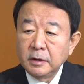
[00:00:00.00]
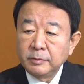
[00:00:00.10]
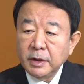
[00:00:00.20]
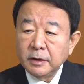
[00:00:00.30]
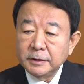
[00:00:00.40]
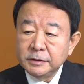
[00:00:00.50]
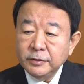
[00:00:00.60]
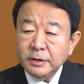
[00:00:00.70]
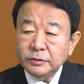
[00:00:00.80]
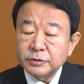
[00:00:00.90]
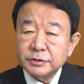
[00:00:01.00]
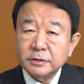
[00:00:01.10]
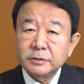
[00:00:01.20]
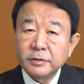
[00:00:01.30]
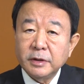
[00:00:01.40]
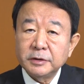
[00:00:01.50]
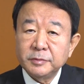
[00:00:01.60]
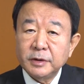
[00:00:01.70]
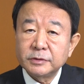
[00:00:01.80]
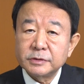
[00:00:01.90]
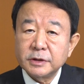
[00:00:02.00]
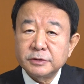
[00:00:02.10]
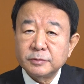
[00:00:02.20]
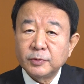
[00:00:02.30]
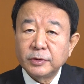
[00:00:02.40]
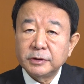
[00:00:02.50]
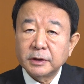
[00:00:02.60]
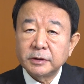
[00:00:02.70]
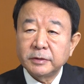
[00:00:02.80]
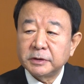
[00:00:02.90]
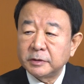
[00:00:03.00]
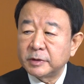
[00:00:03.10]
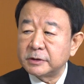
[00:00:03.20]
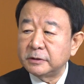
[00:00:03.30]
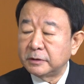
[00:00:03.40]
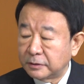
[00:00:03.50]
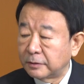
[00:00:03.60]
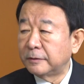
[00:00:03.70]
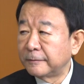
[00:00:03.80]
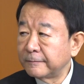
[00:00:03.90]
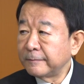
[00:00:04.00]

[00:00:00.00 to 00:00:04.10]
まあ言わんとしてるのは今までの専守防衛だけではできませんねと。